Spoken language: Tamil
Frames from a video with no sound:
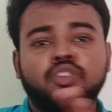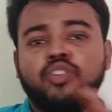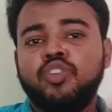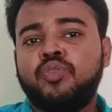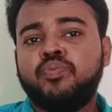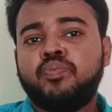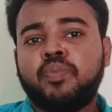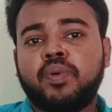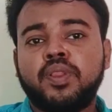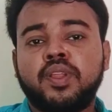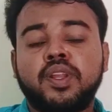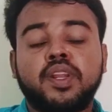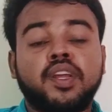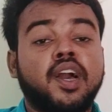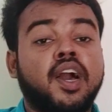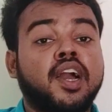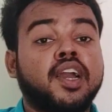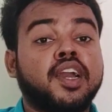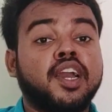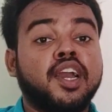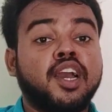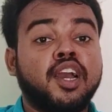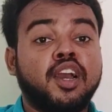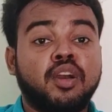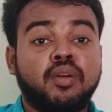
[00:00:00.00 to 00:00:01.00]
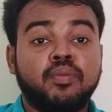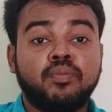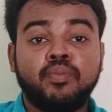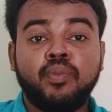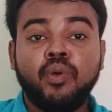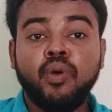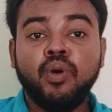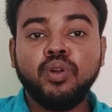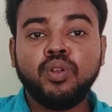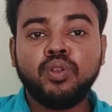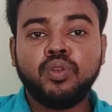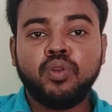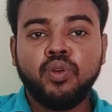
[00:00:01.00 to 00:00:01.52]
யூஸ் பண்ணியிருக்காங்க
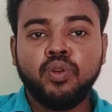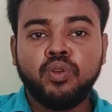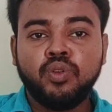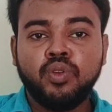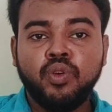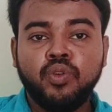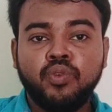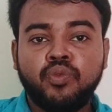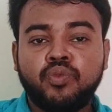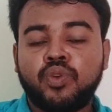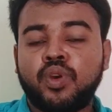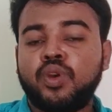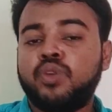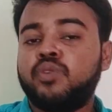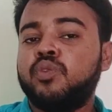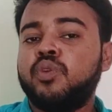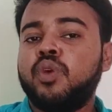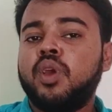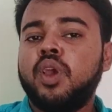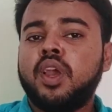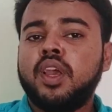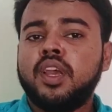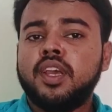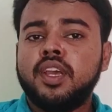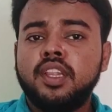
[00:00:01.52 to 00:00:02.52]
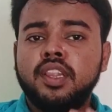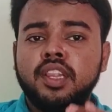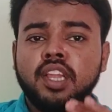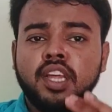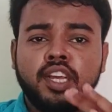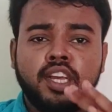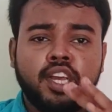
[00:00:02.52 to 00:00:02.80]
போட் டூ டூ ஃபைவ் இந்த